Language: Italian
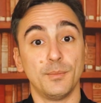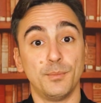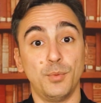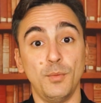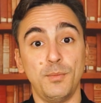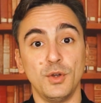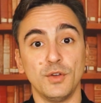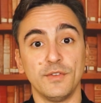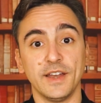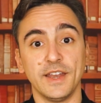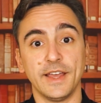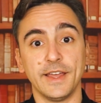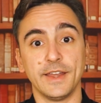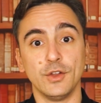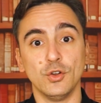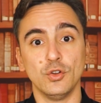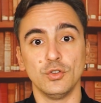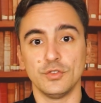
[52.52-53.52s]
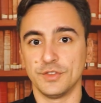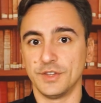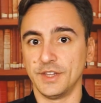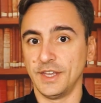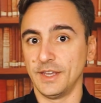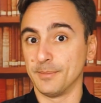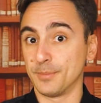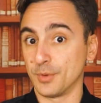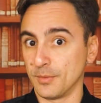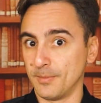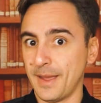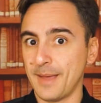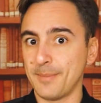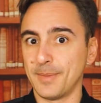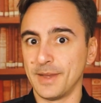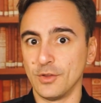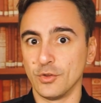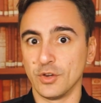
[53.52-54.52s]
Publio Valerio, di
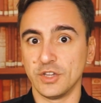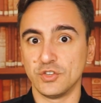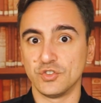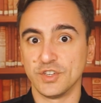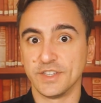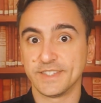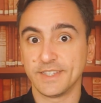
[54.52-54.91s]
probabili origini